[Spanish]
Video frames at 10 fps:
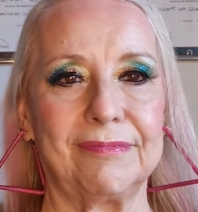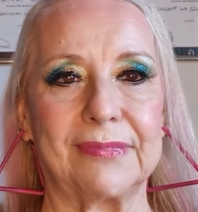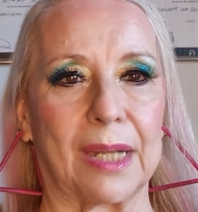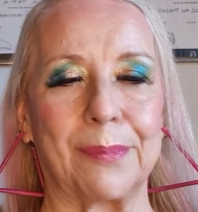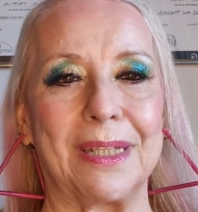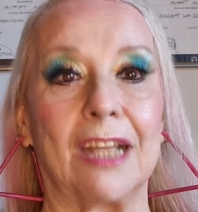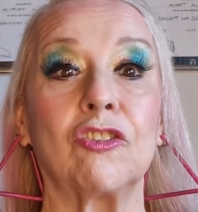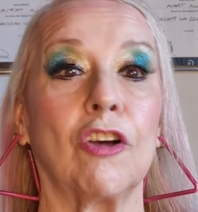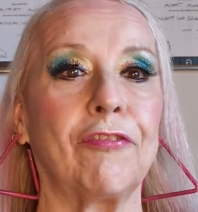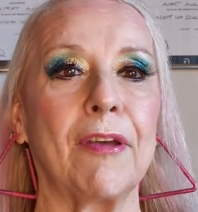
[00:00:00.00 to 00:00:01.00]

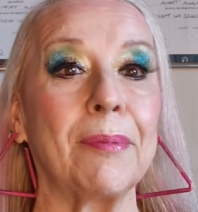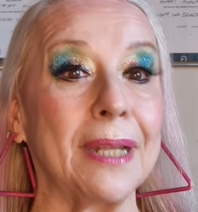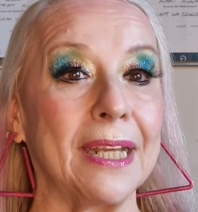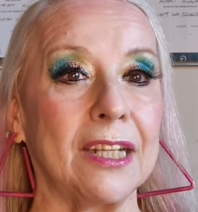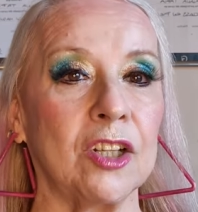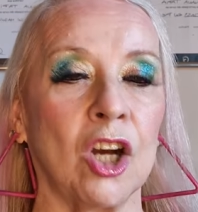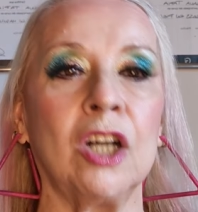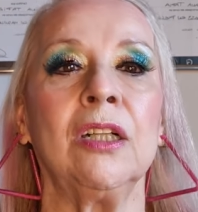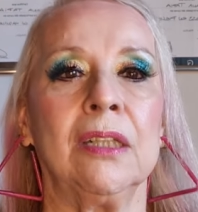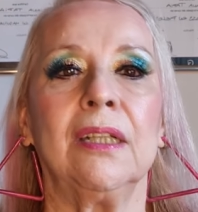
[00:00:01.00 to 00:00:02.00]
terminando
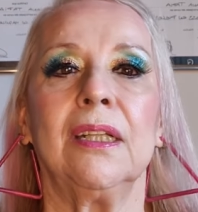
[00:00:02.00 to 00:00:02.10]
febrero.